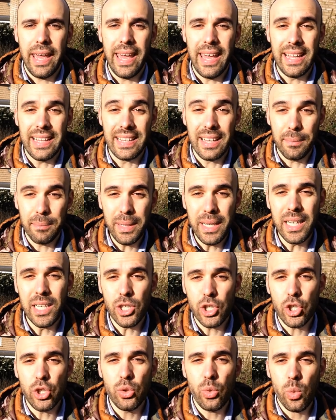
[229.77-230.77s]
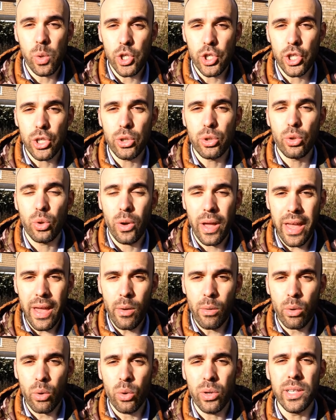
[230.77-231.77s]
è da 1500
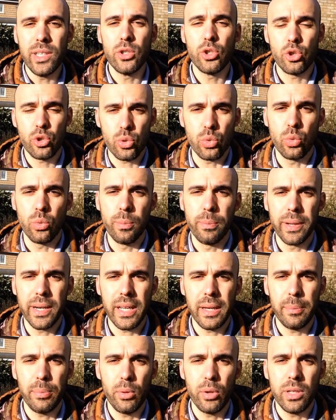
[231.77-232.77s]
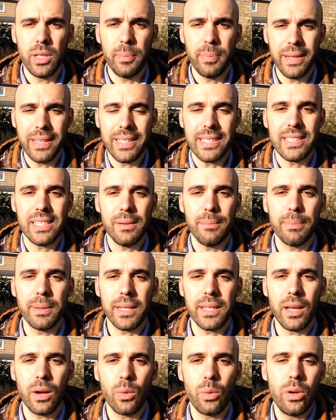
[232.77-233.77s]
euro in su, perché poi dipende
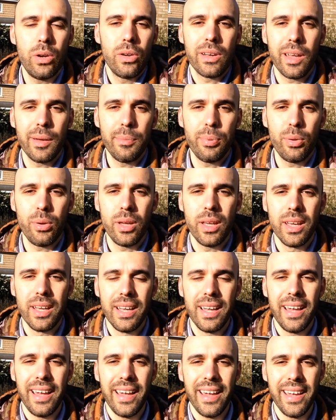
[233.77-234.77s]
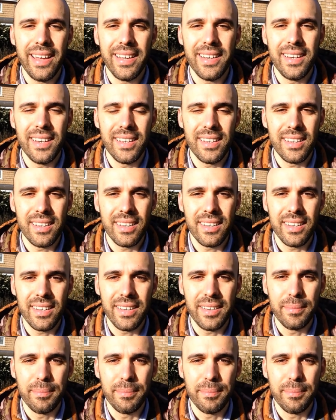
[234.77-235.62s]
sempre da quello che poi è il,